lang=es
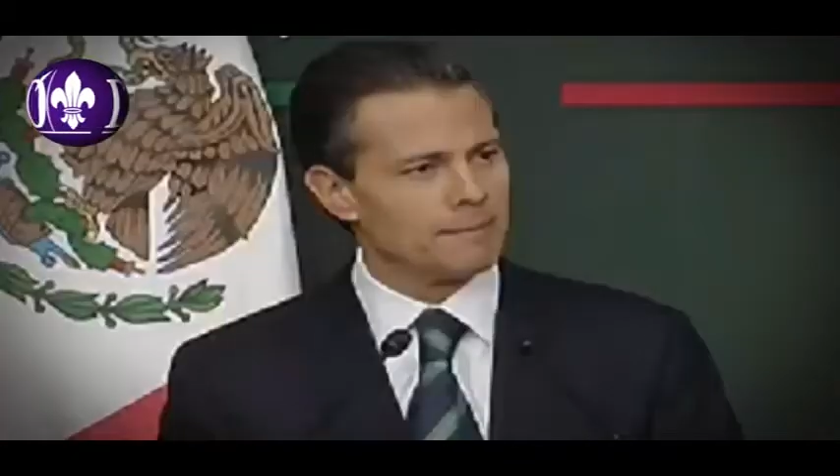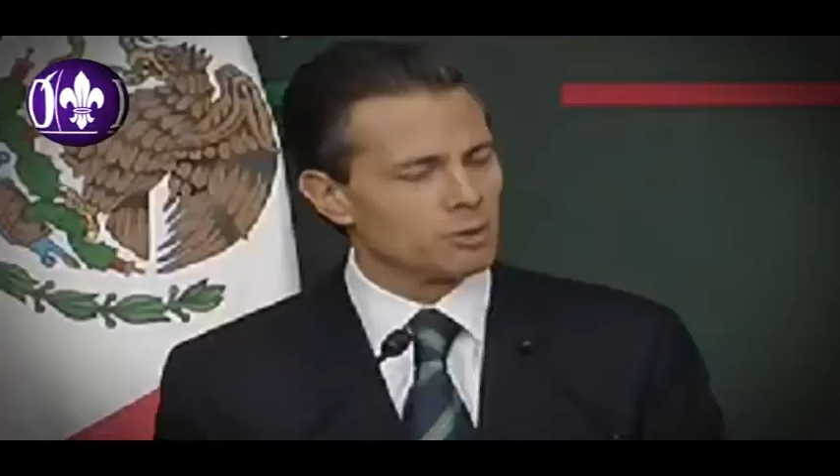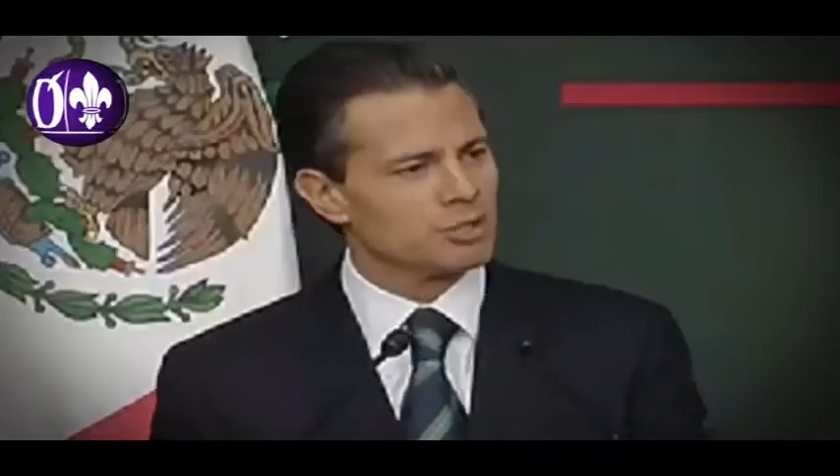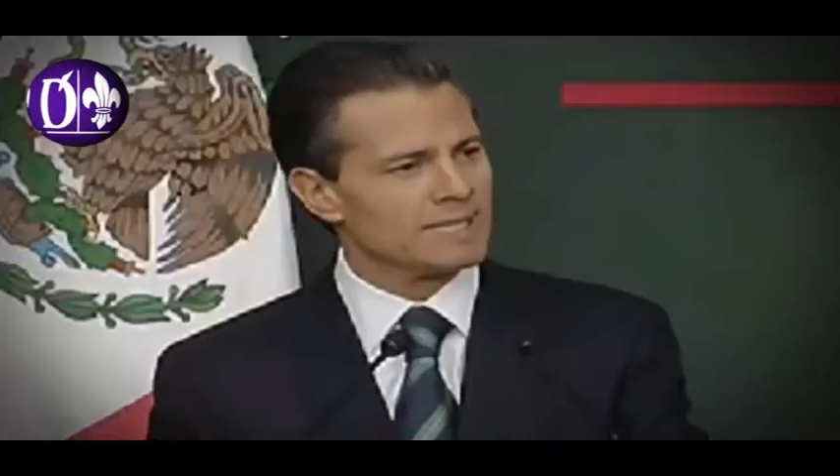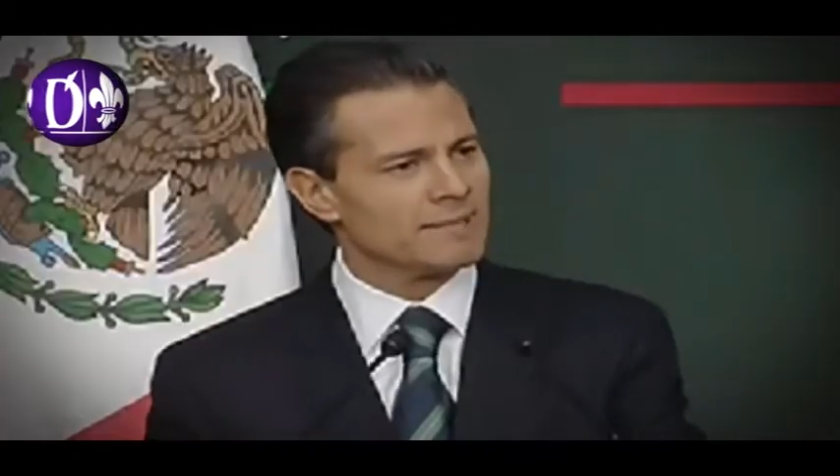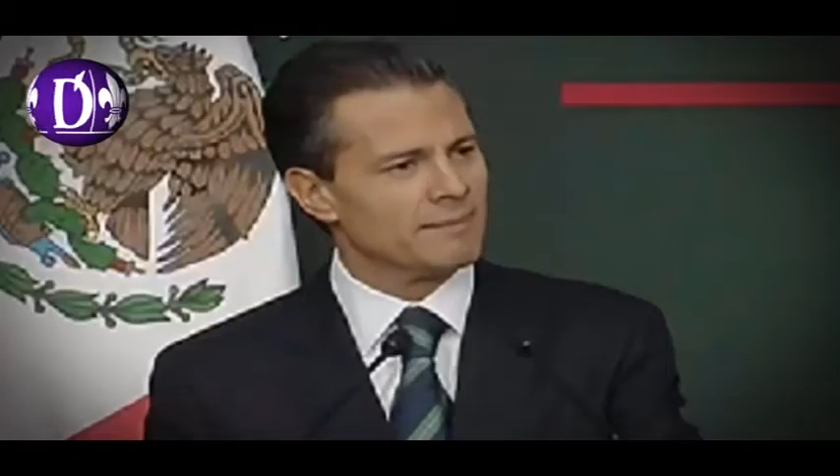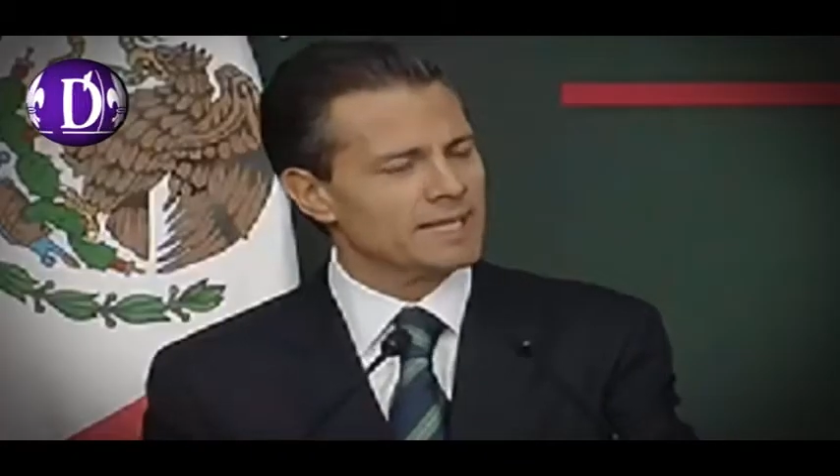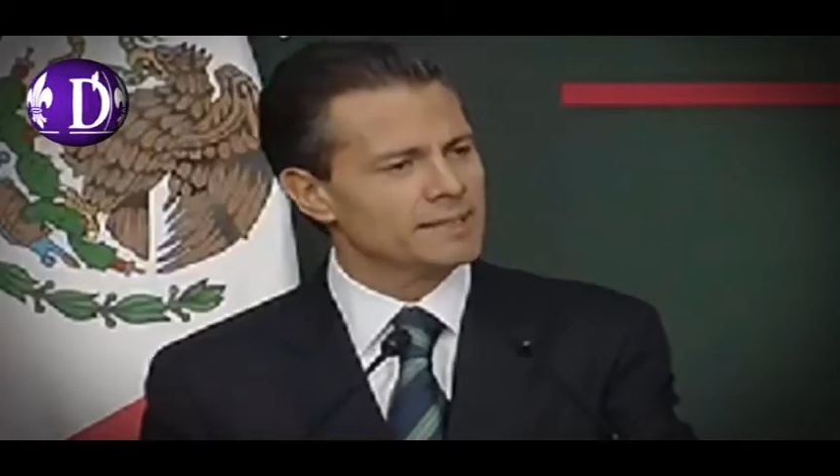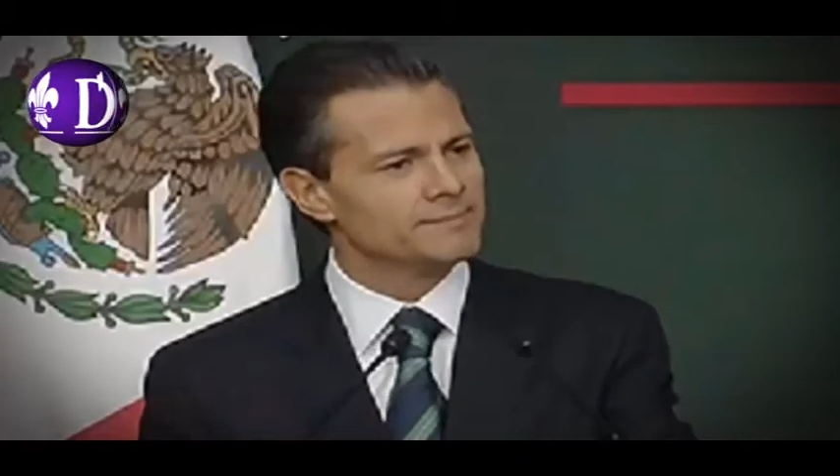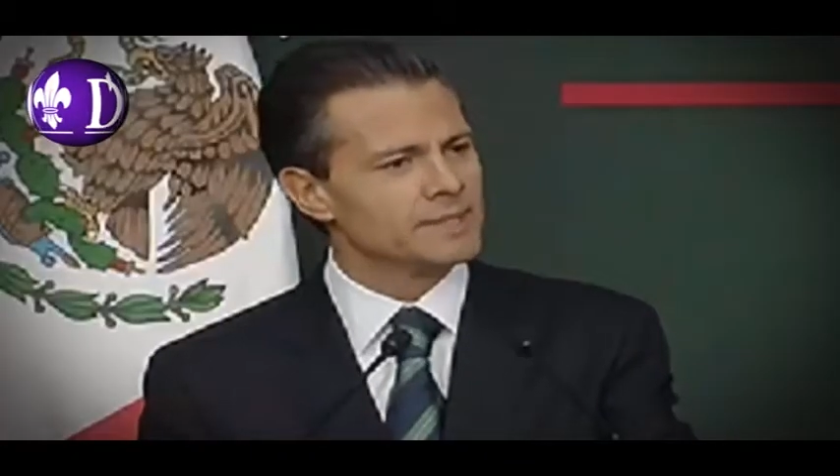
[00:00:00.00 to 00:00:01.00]
de la próxima
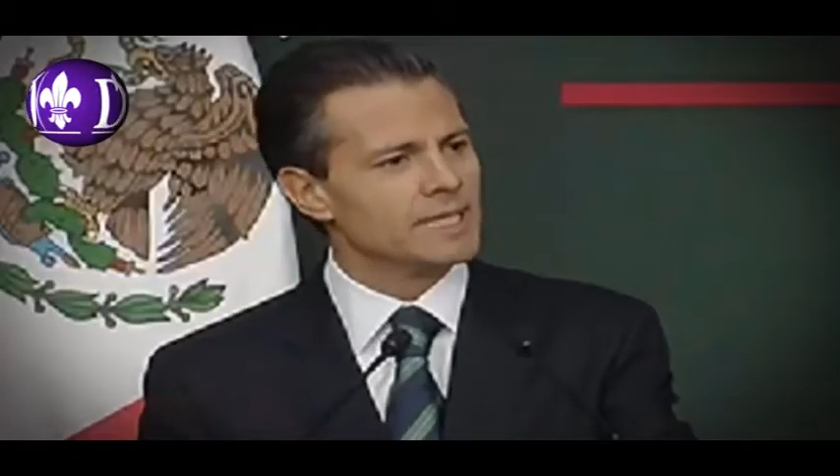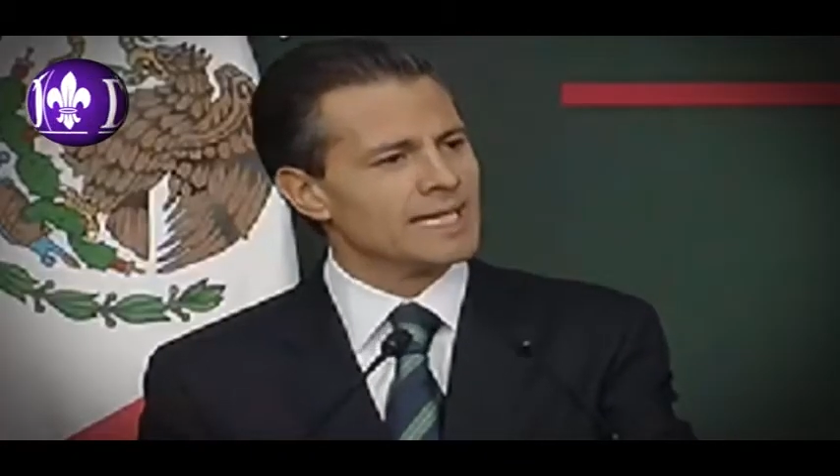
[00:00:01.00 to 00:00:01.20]
semana